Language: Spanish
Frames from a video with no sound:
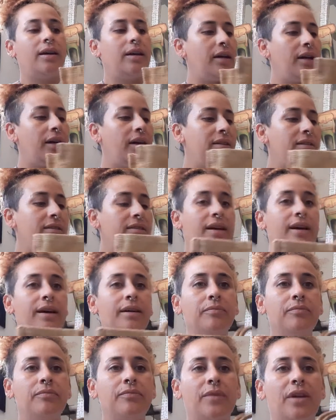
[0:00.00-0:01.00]
Esta
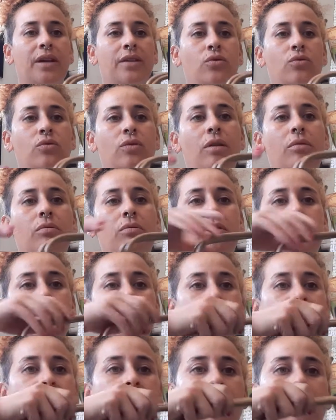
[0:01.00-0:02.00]
es una
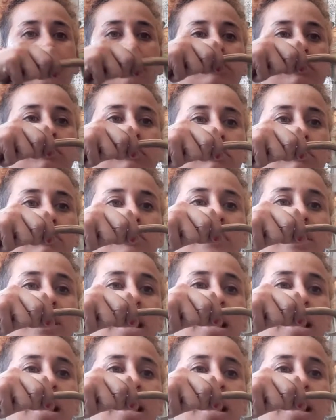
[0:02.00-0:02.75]
bolsa de